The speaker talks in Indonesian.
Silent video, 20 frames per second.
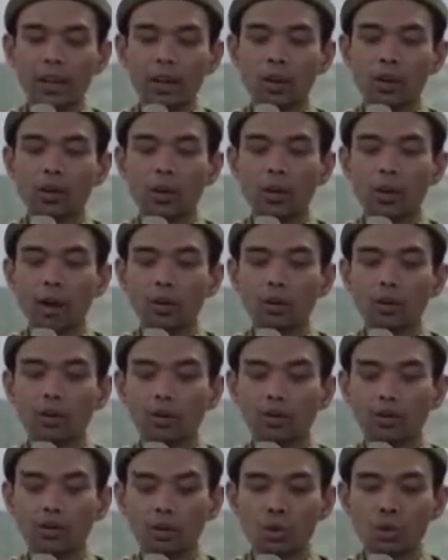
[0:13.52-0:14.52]
kalau kurang
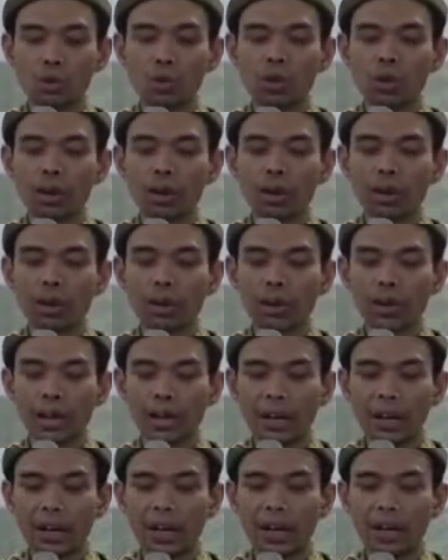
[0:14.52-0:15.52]
khusyuk
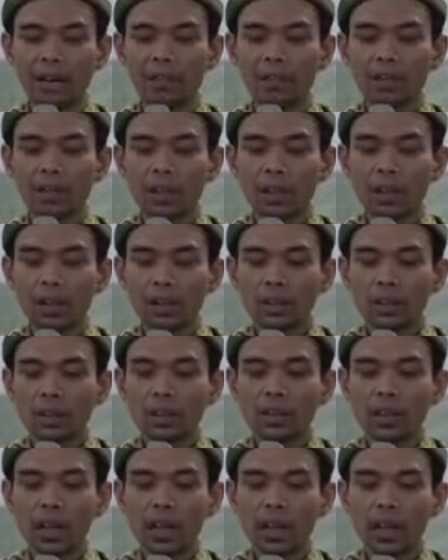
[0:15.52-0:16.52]
karena
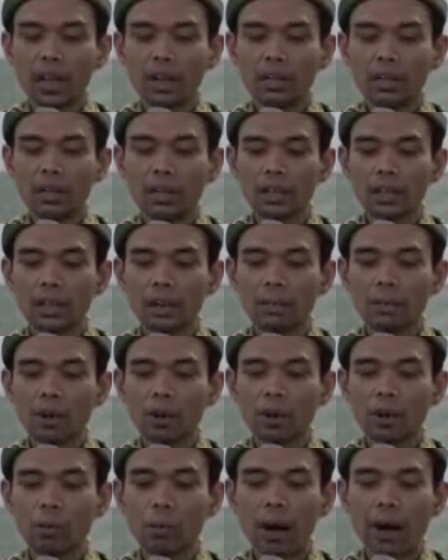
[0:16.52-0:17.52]
tetangga kita
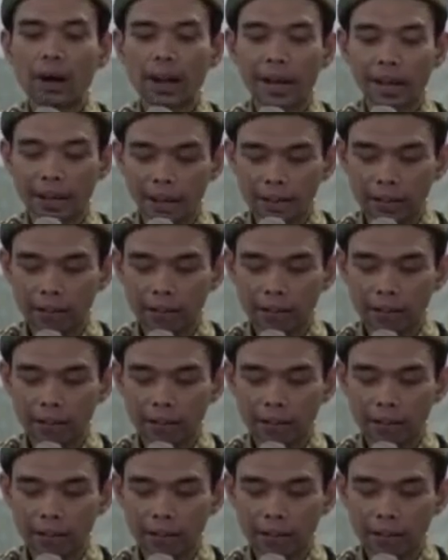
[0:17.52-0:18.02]
bau badan?